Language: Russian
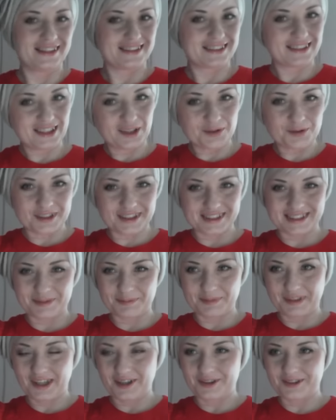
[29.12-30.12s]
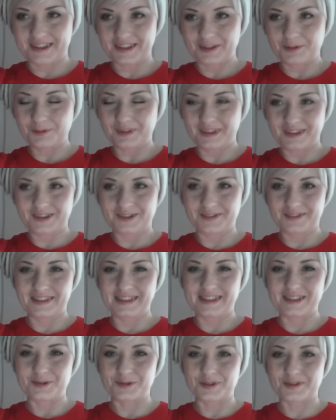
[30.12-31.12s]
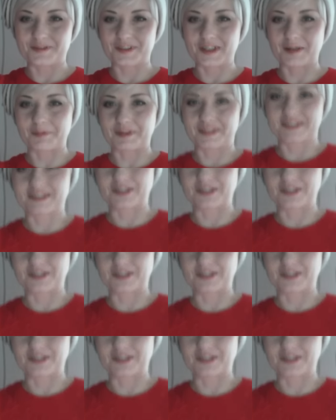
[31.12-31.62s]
это я уже собираюсь на улицу, видите, уже в шапке